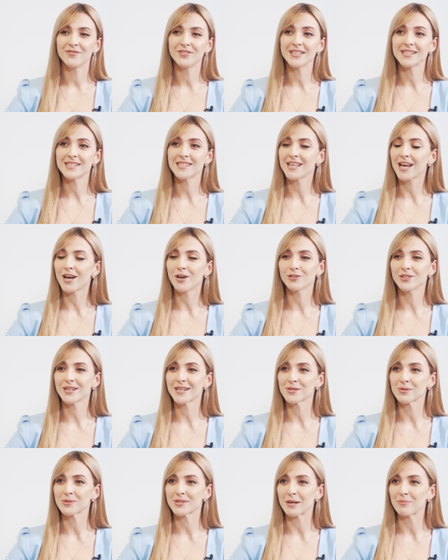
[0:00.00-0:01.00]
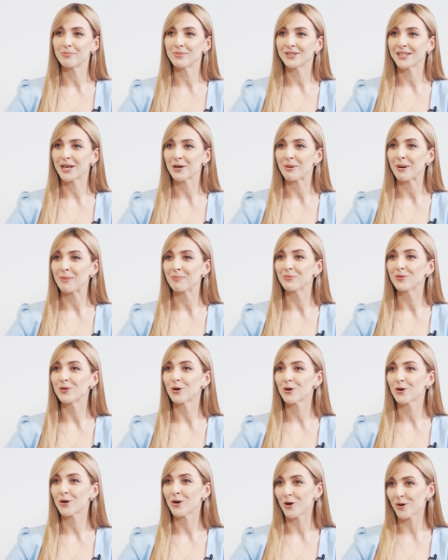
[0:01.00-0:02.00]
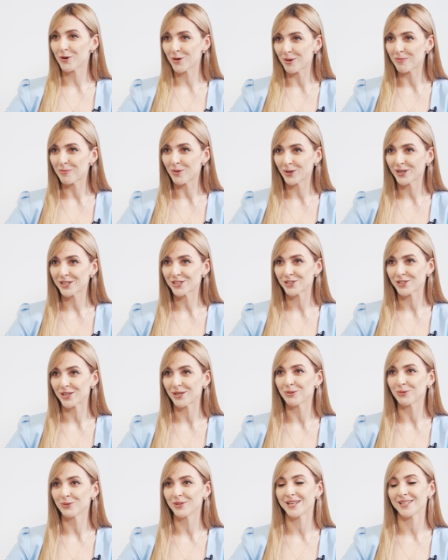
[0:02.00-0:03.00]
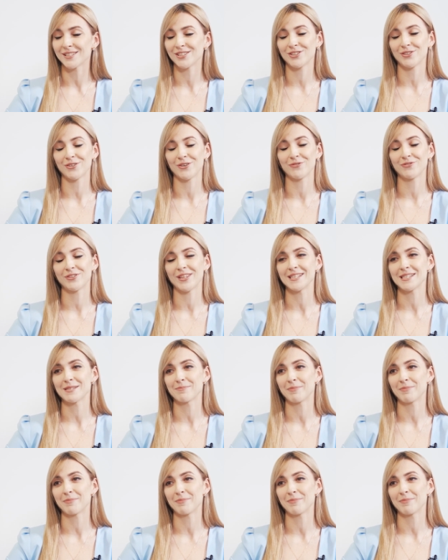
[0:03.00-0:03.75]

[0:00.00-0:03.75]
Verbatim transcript: Więc ja od razu zapytałam, do kogo mogę się udać w tej